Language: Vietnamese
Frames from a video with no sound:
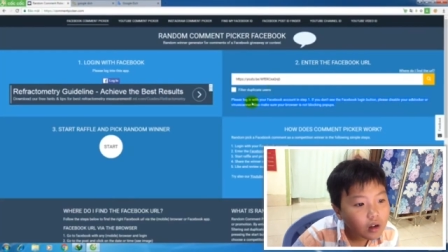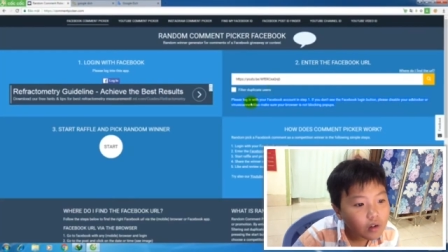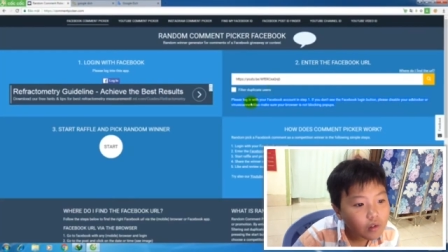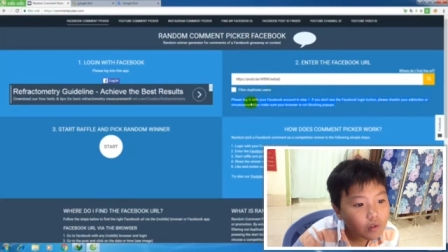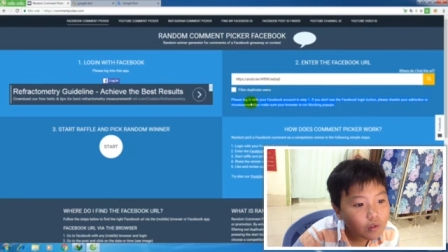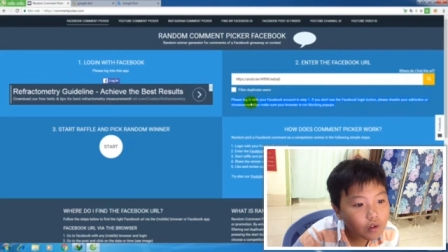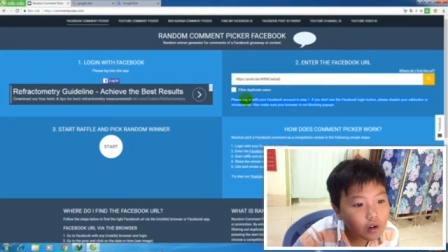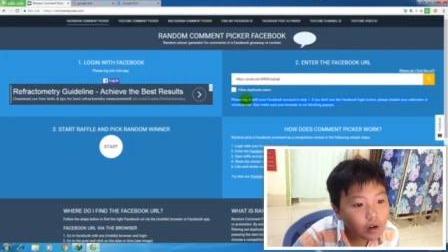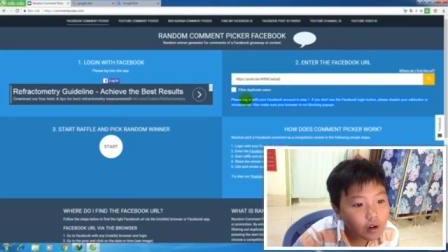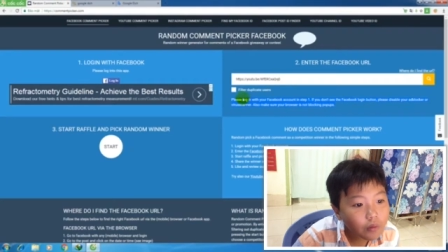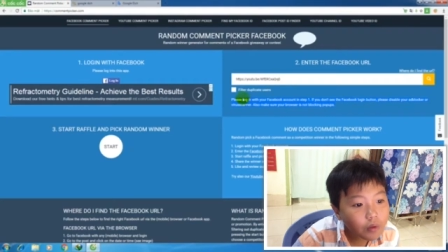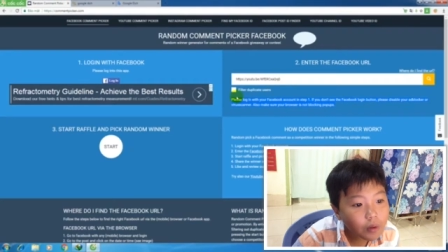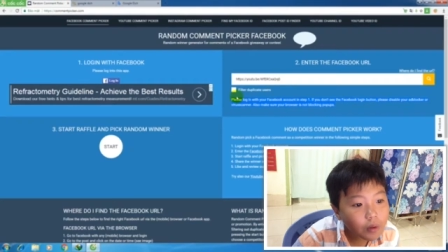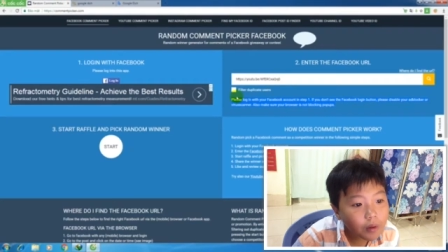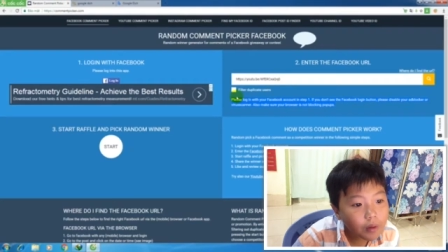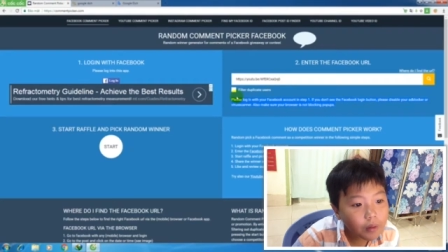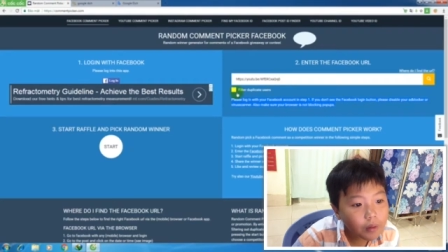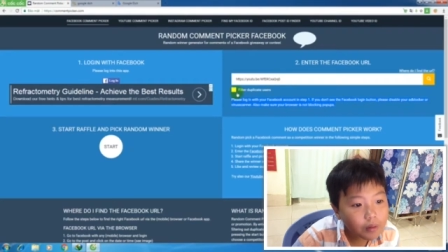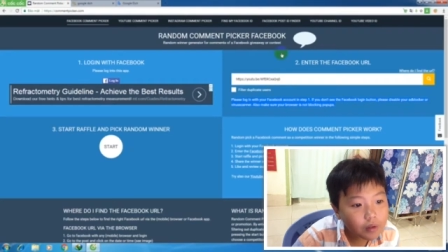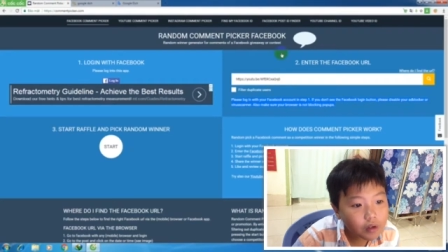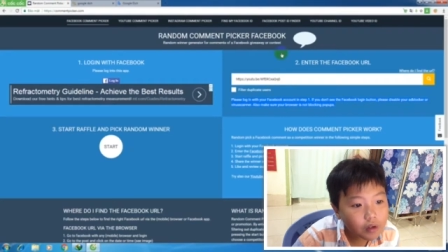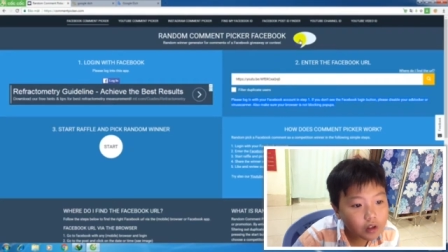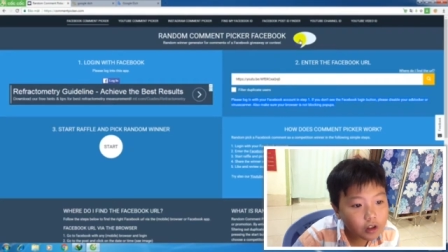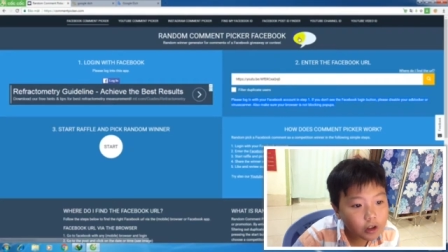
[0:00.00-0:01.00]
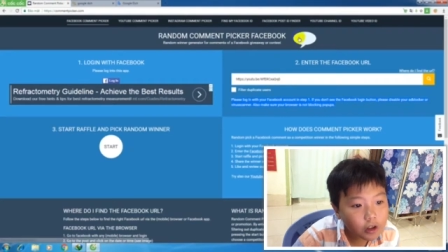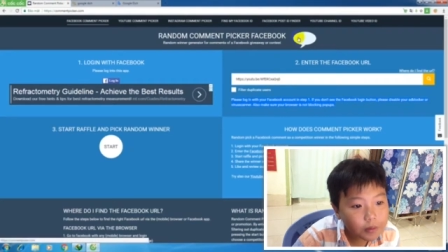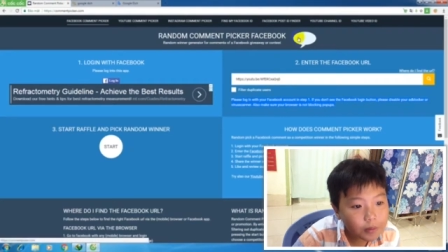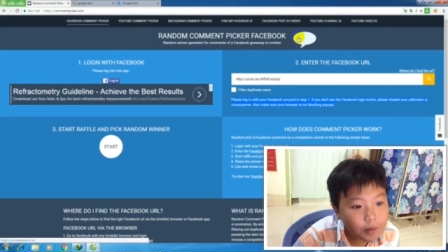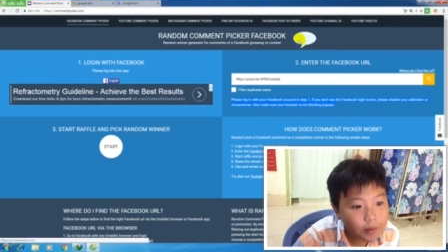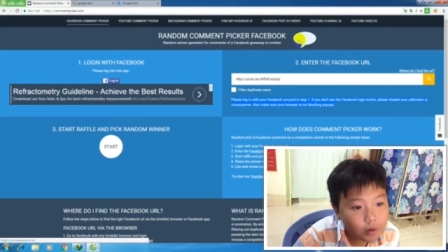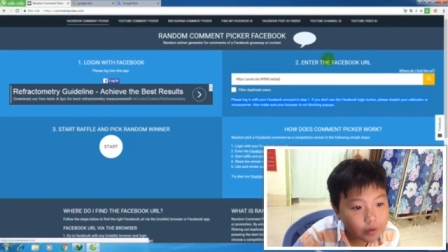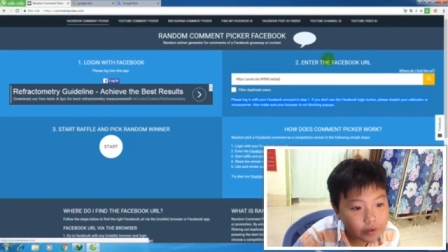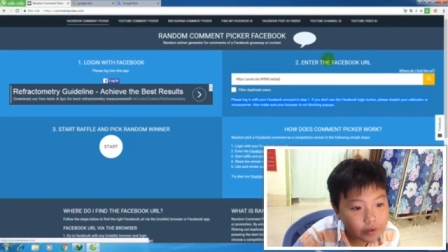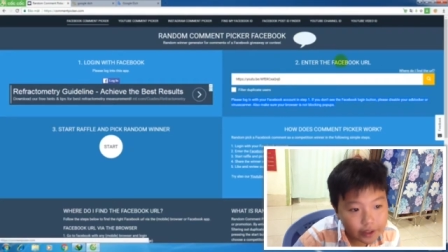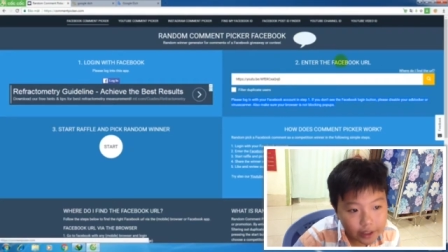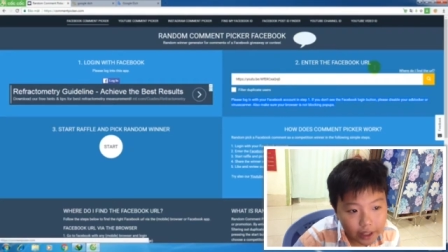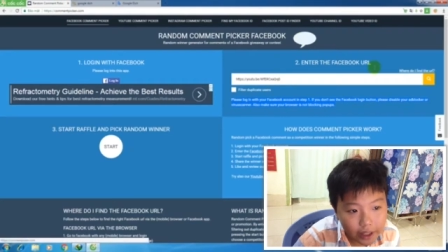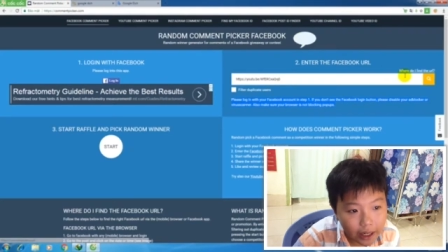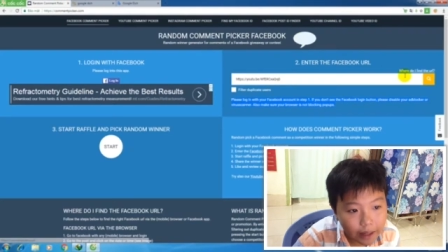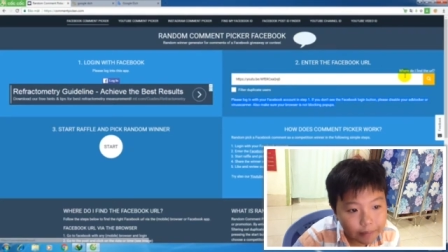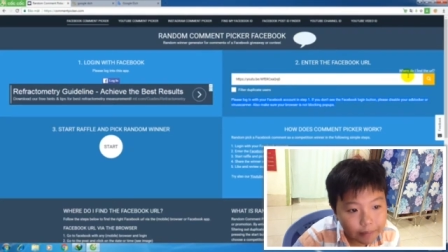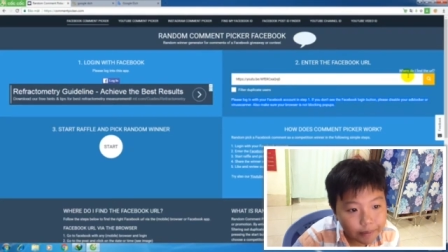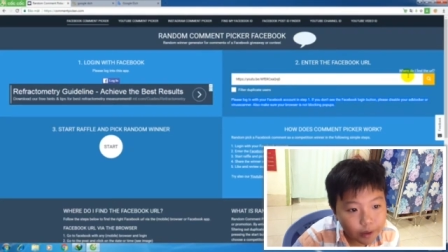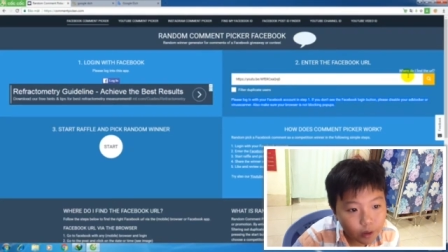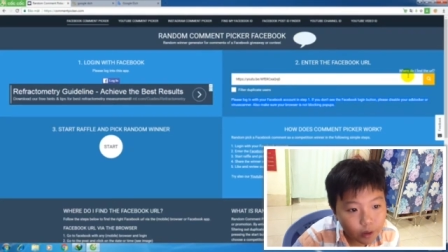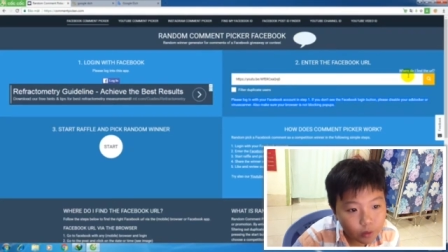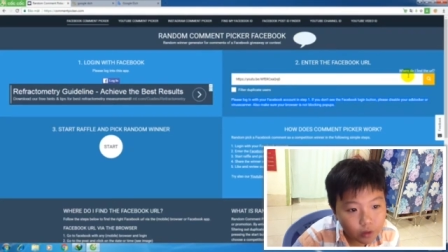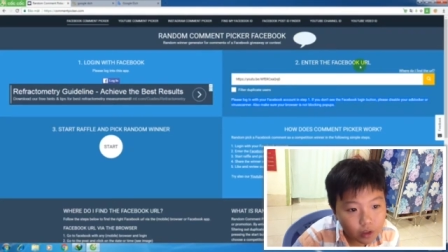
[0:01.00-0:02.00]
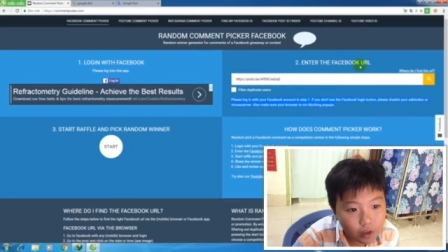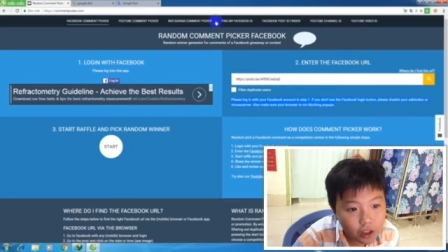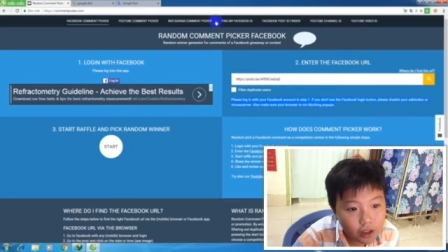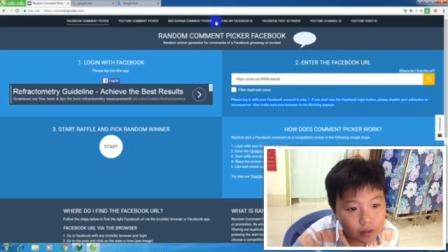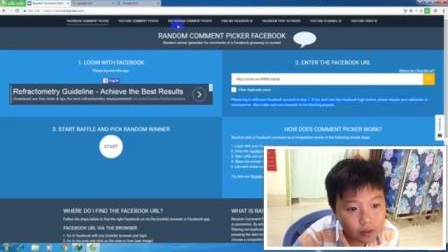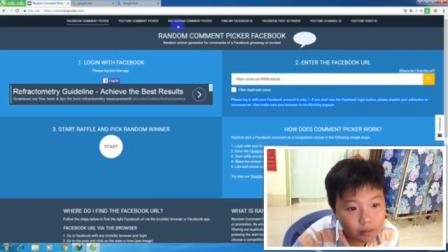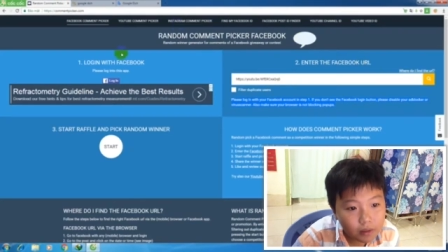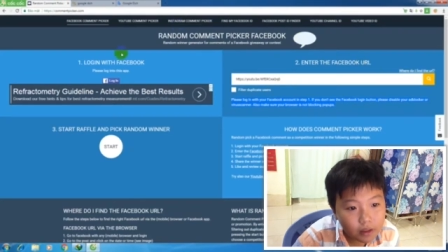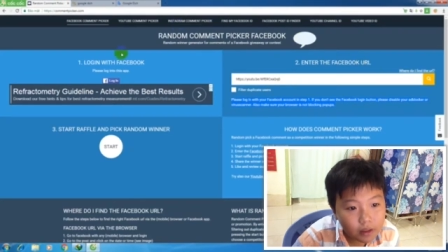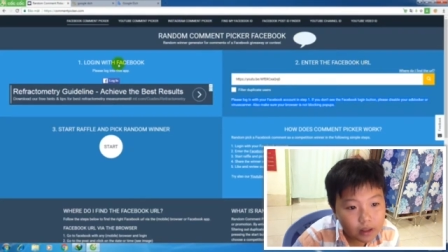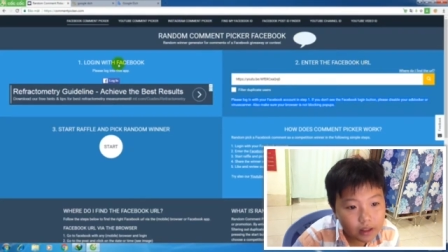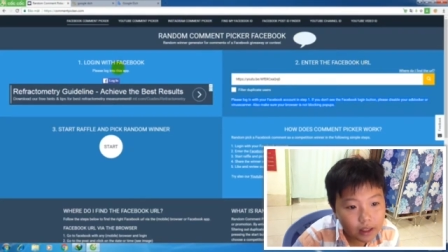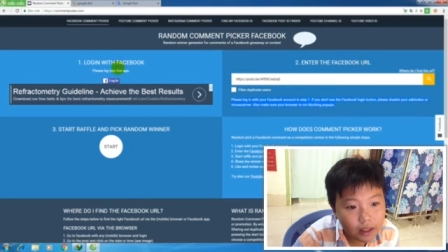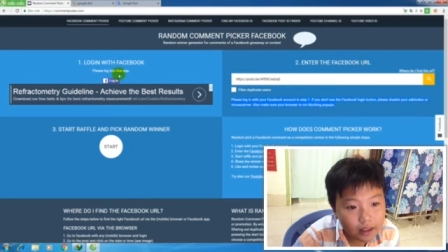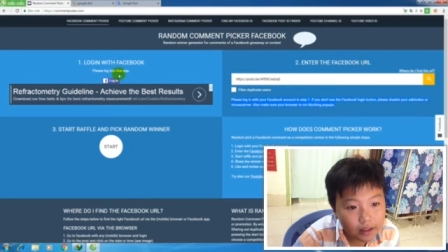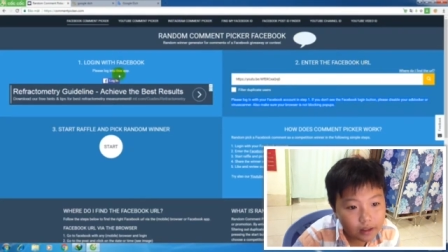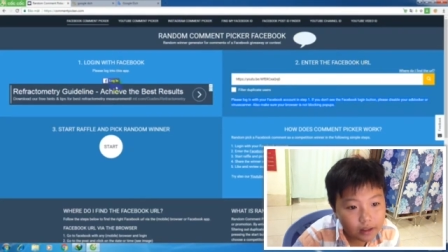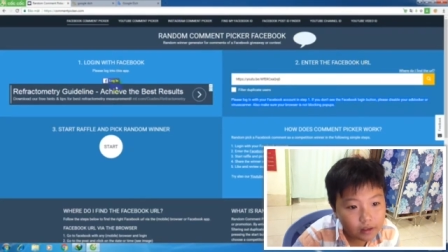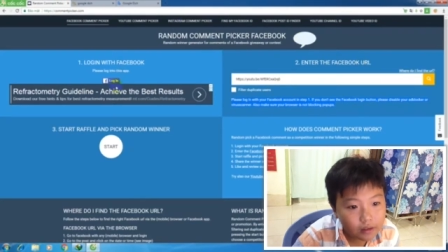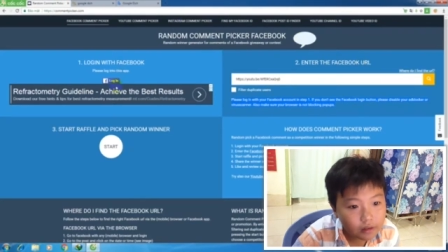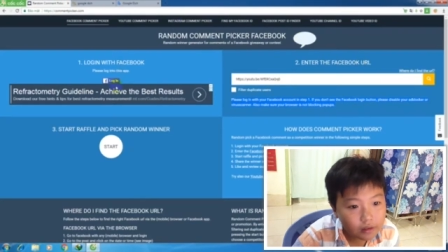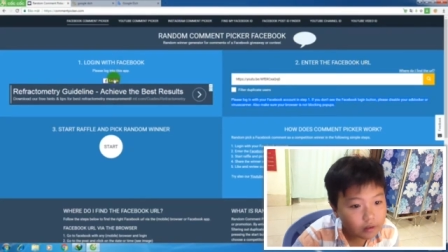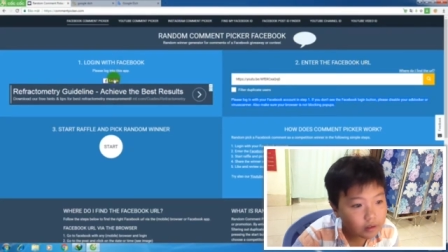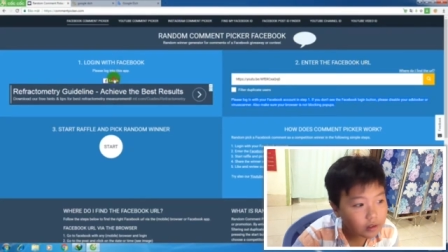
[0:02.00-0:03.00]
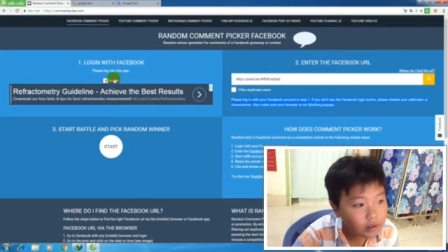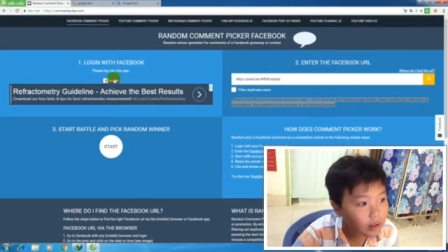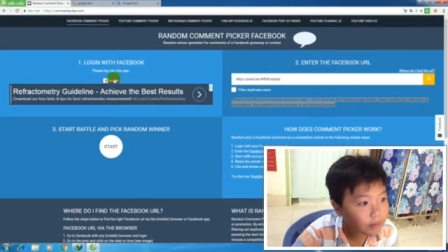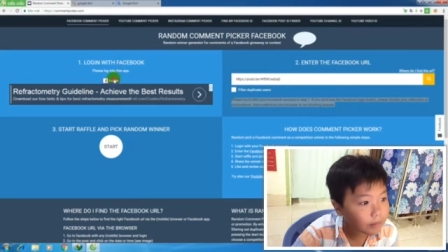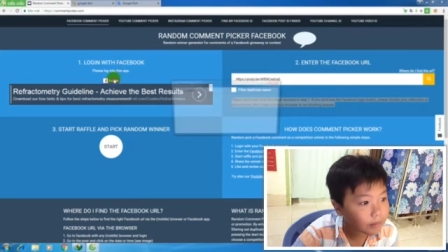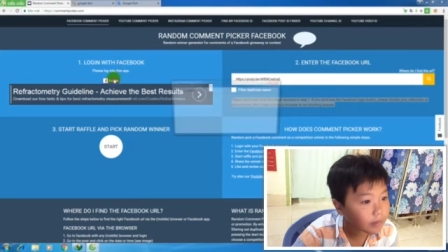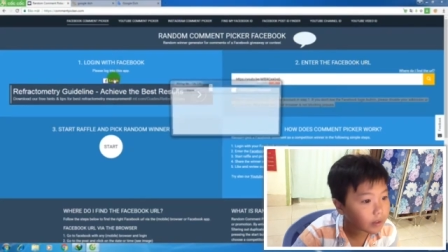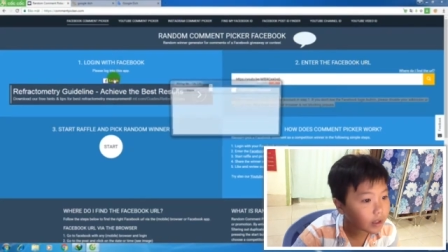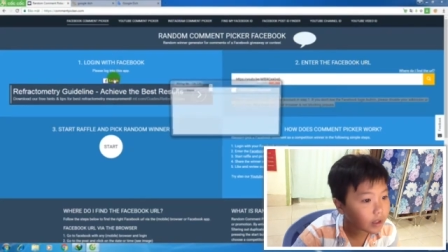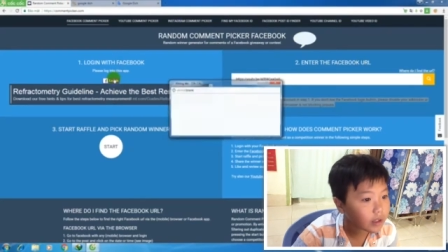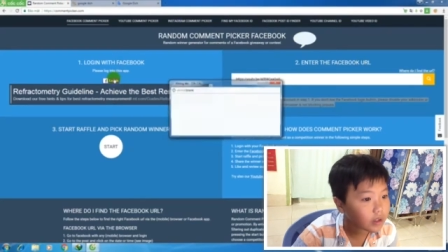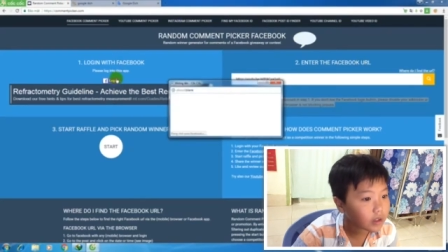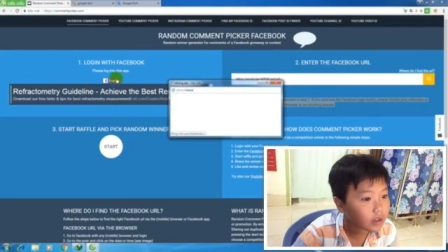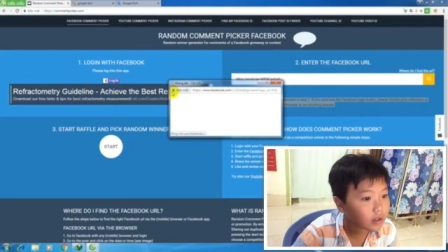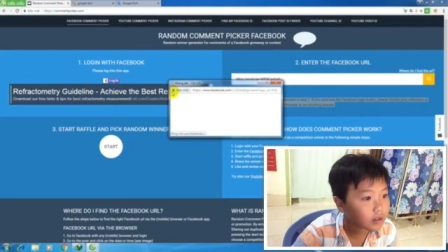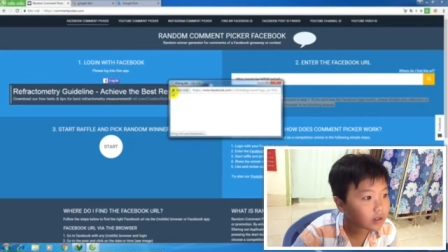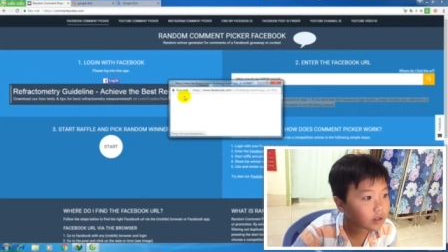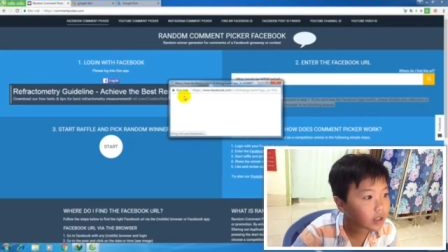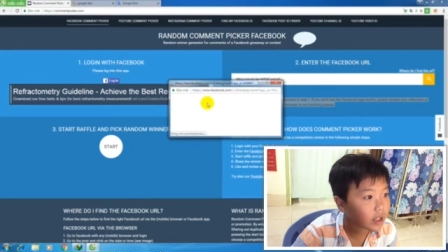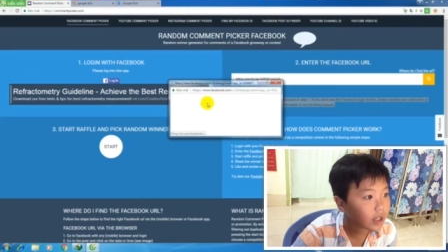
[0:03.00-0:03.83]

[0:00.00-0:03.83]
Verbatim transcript: vui lòng nhấp vào biểu tượng màu cam đầu tiên bên cạnh trường nhập để nhận